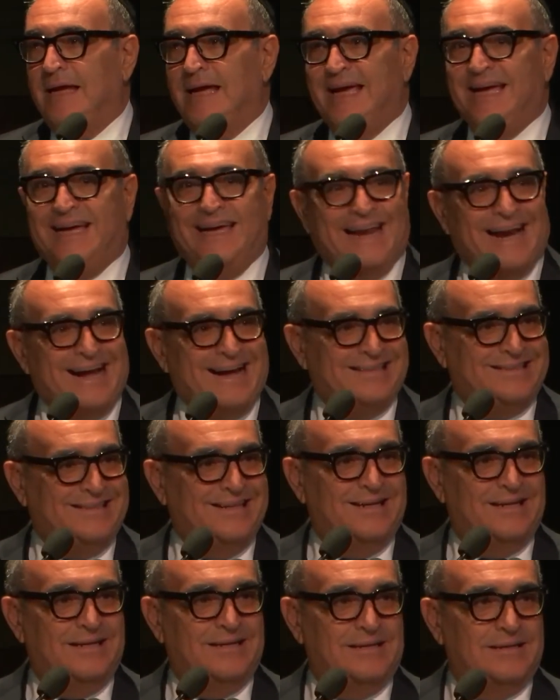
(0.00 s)
è
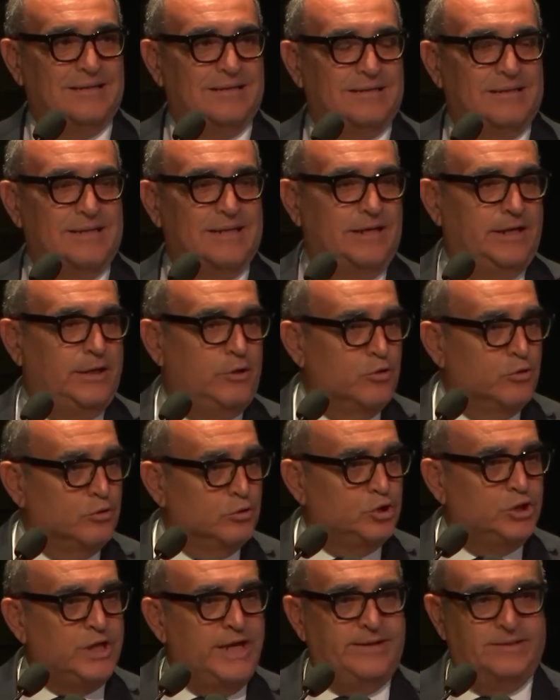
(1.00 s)
grata e
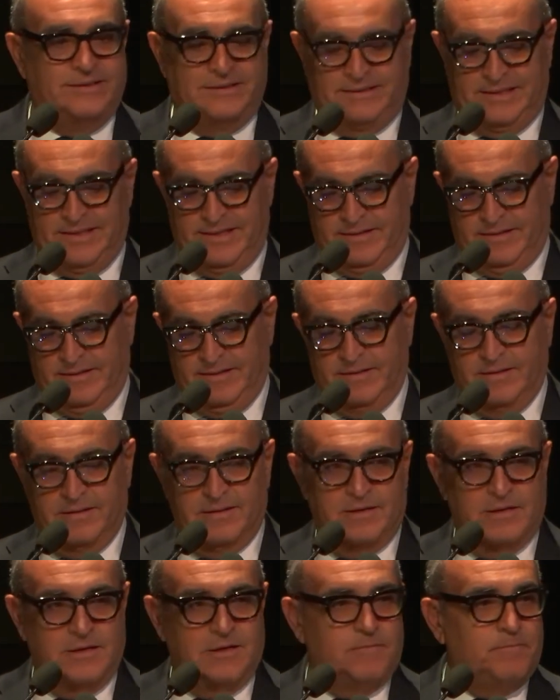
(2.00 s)
riconoscente
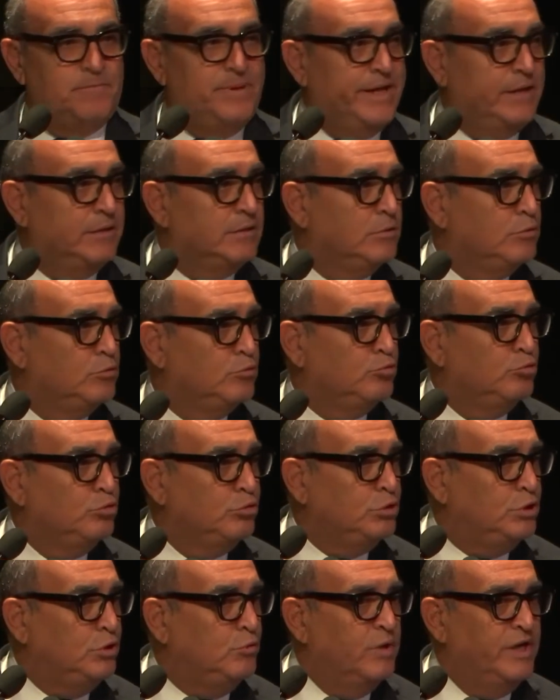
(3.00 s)
per
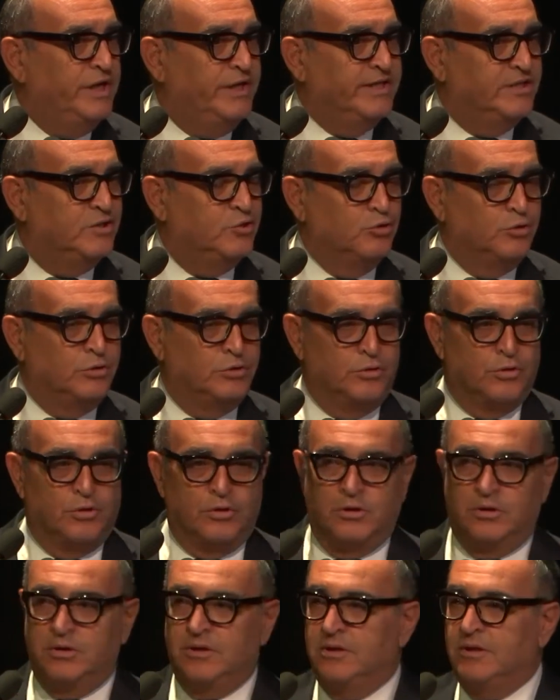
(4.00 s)
tutti quelli che
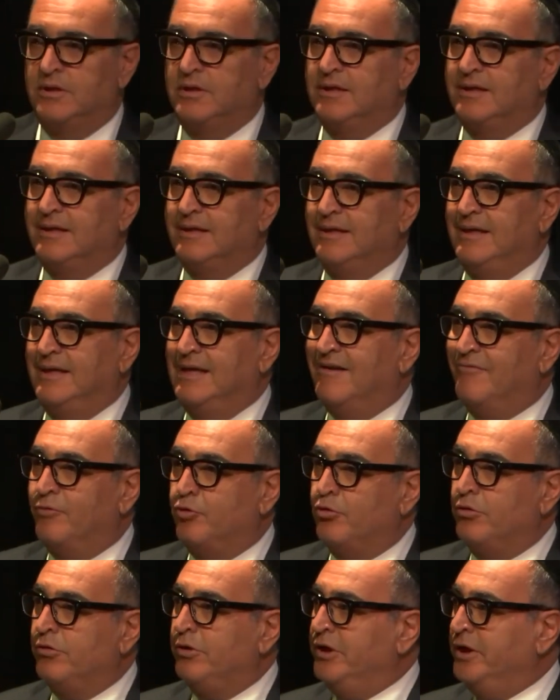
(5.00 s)
sono i
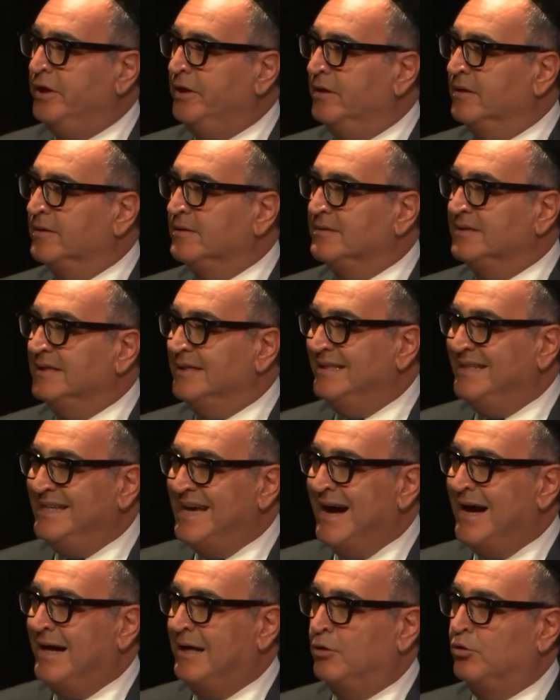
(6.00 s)
lavori di
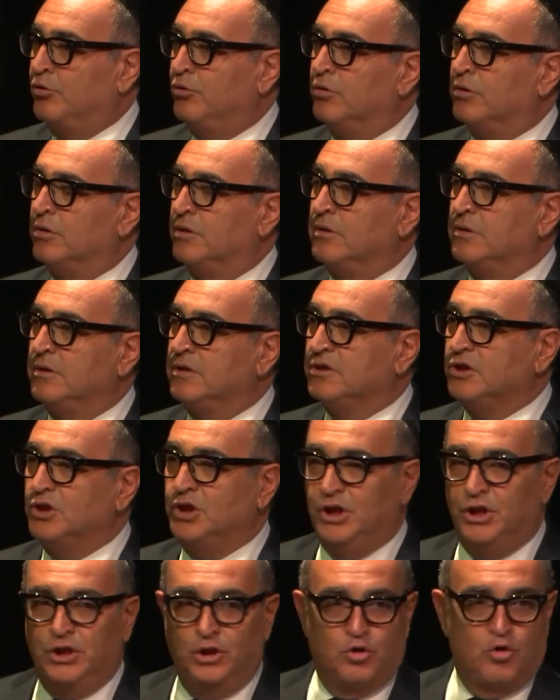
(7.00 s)
dialogo,
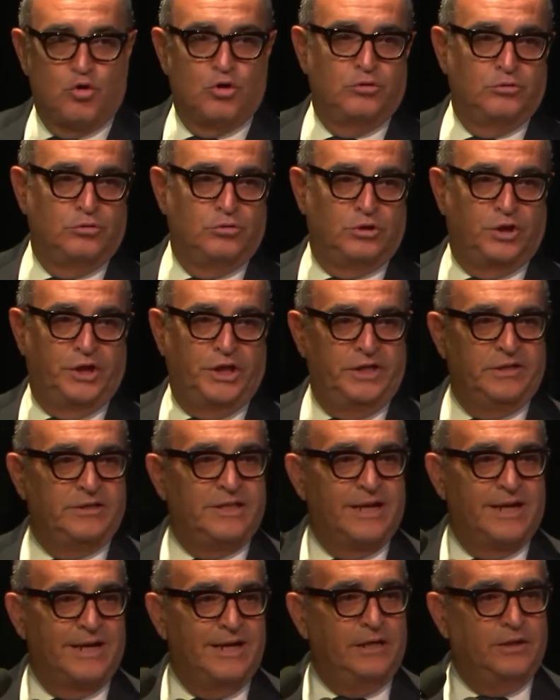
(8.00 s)
di incontri
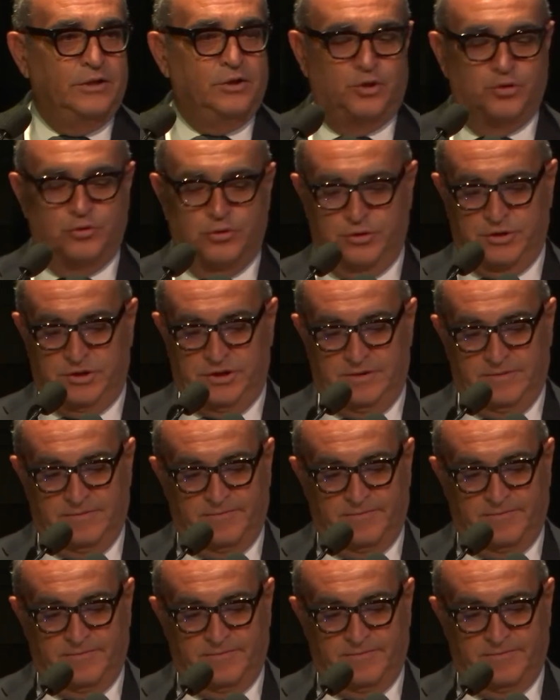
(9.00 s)
interreligiosi.